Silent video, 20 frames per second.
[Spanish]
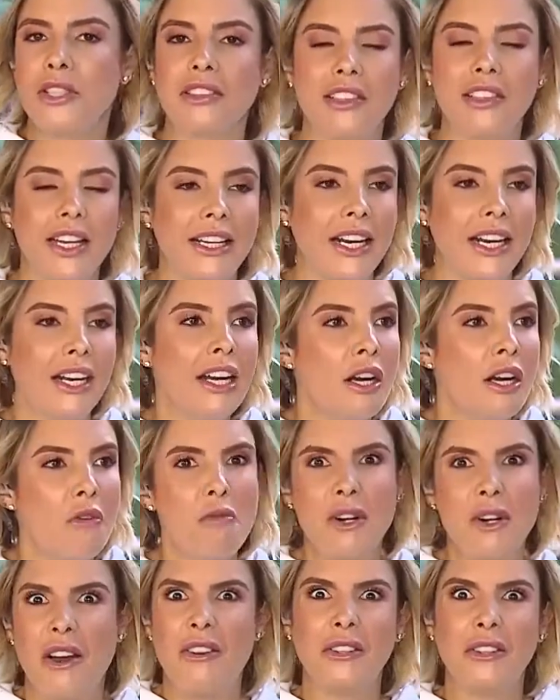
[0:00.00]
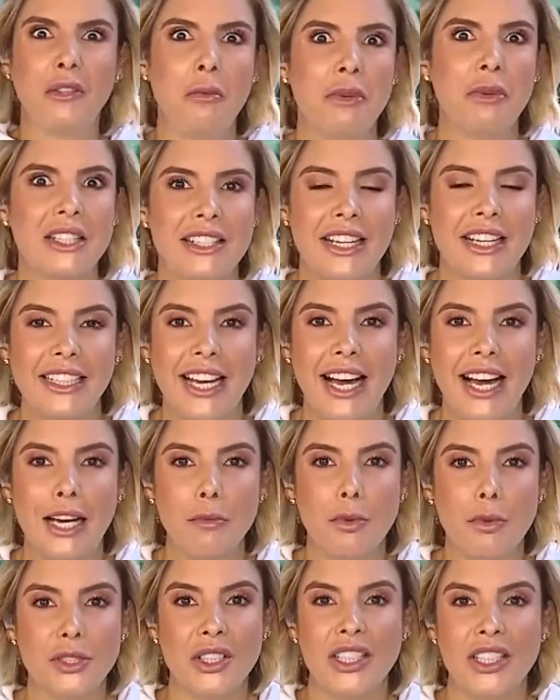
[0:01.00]
por si tiene un evento
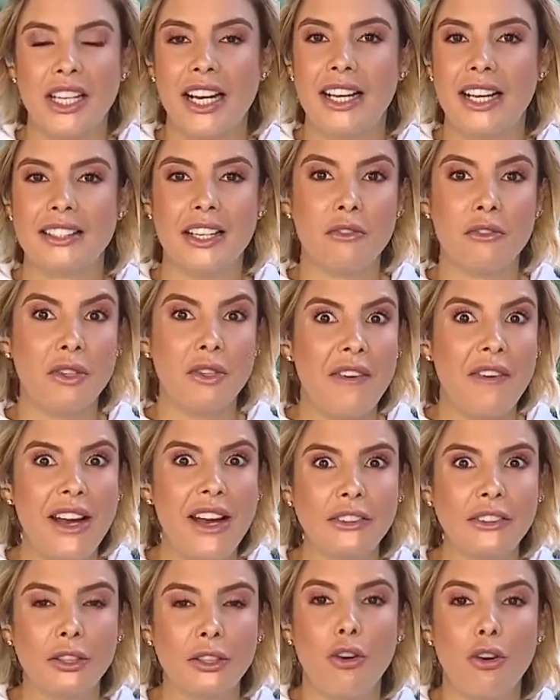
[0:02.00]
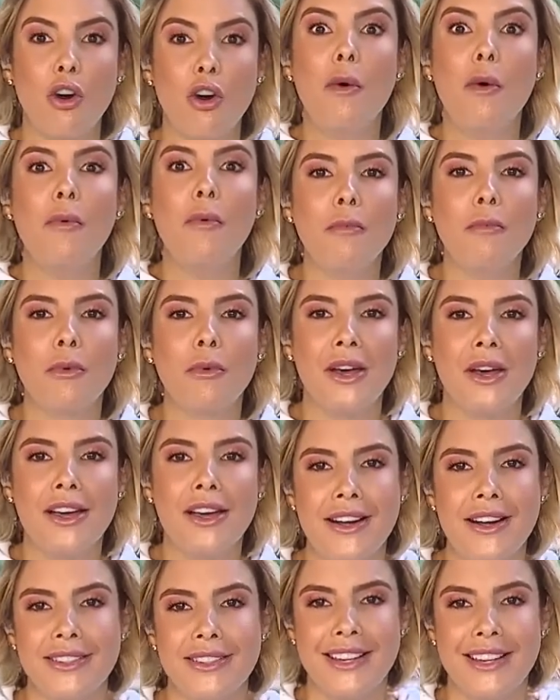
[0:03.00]
empresarial, por si quiere hacer un evento, cómo
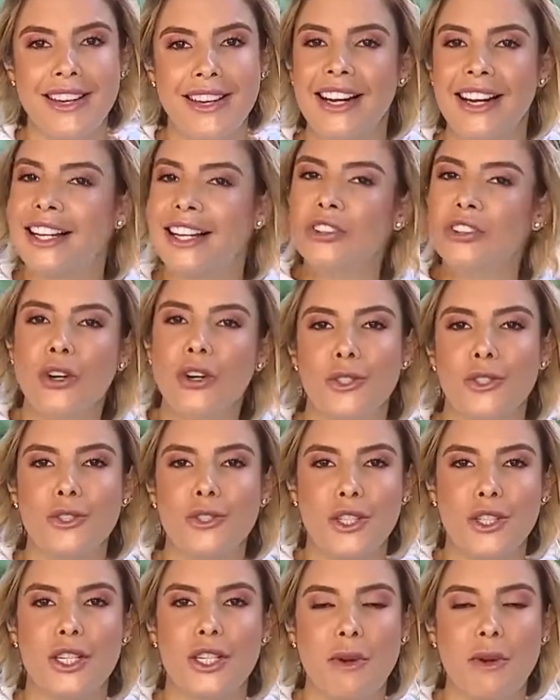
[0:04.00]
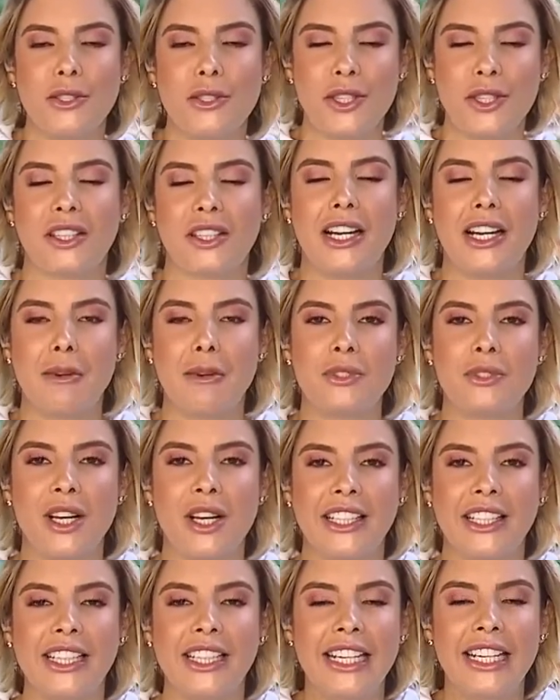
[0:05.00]
puede acceder a todos esos espacios que
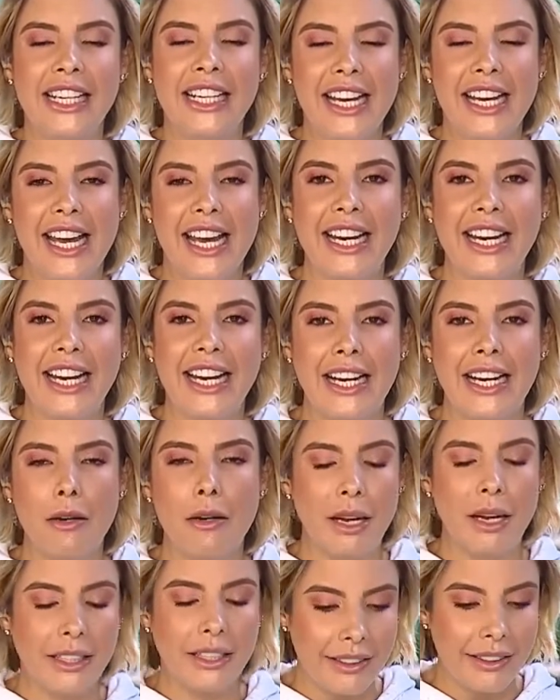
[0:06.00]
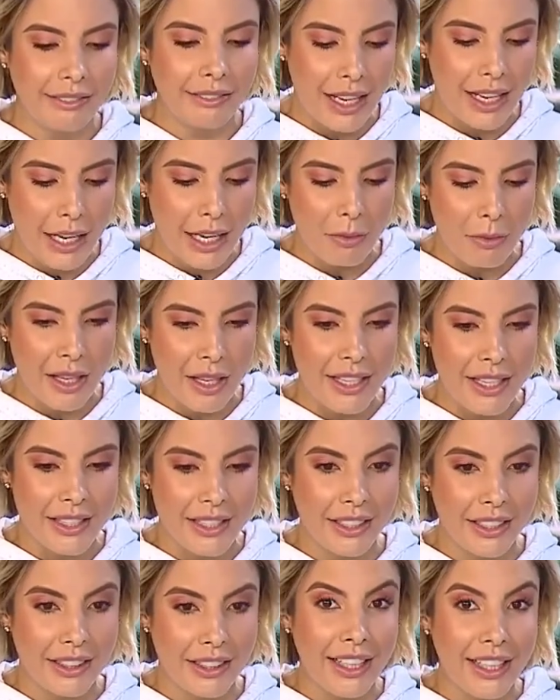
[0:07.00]
tenemos aquí en Canal Parque
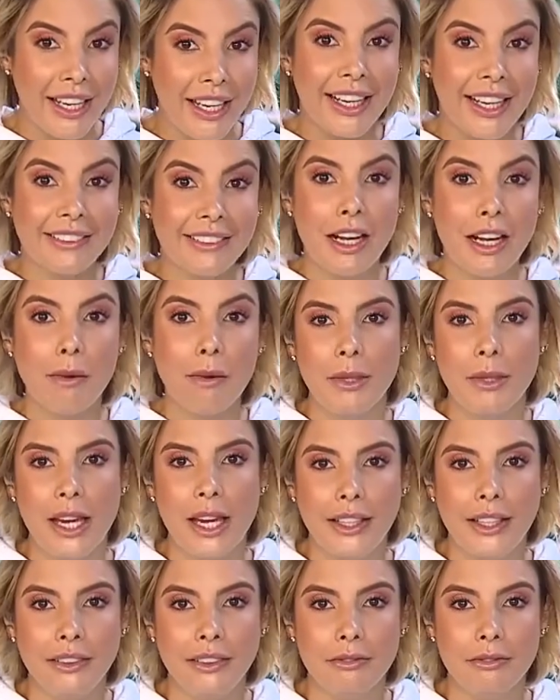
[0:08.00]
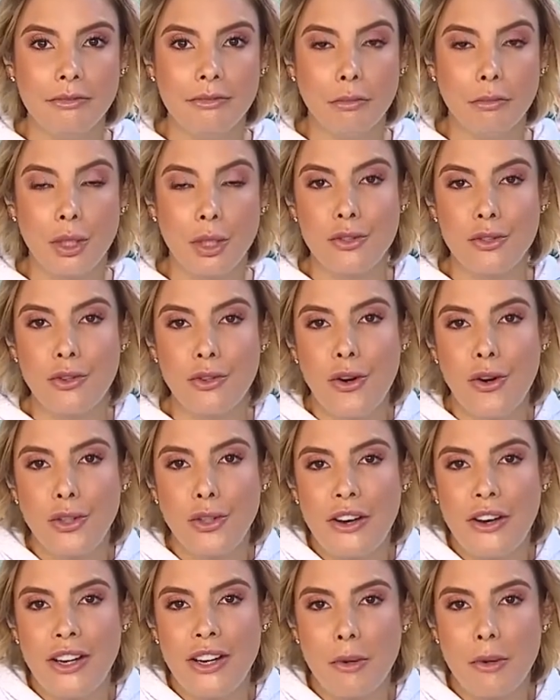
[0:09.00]
Telemedellín. Y también, por
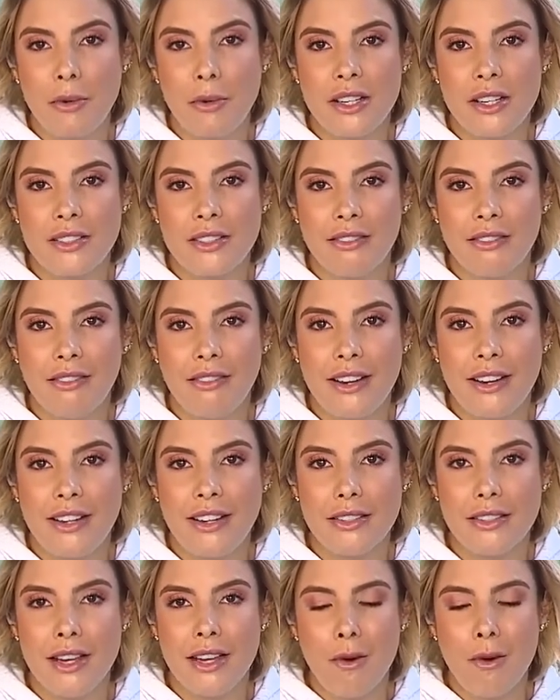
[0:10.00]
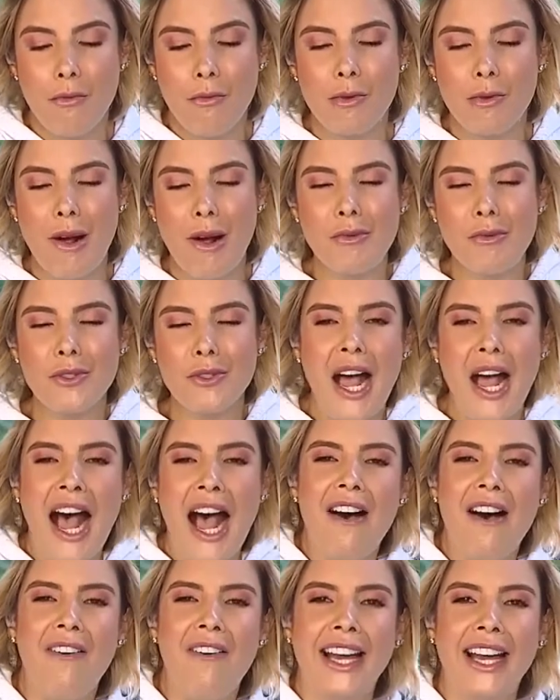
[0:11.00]
eso hoy había que ponerse tenis, hoy
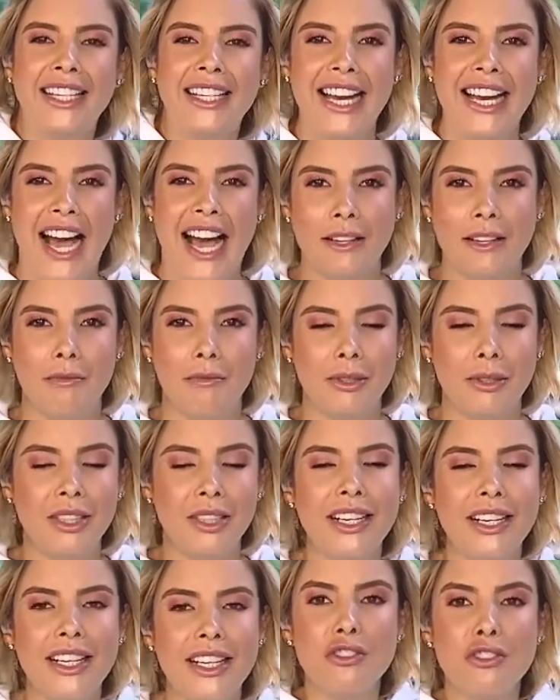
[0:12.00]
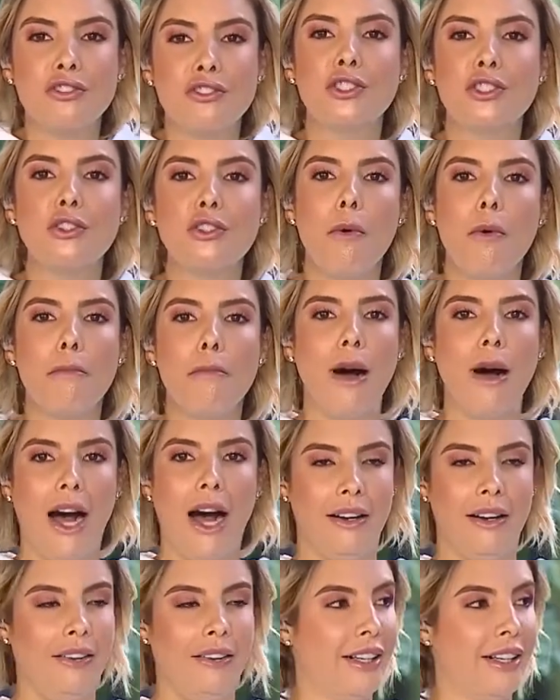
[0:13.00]
vamos a bailar, vamos a tener
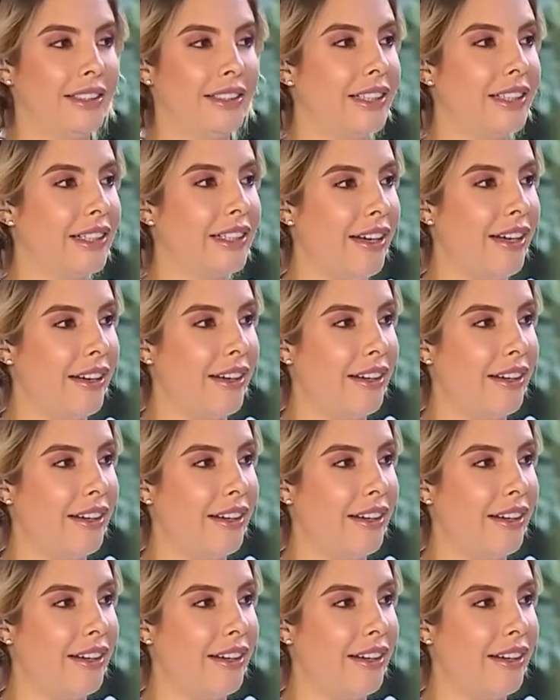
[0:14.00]
zumba. Así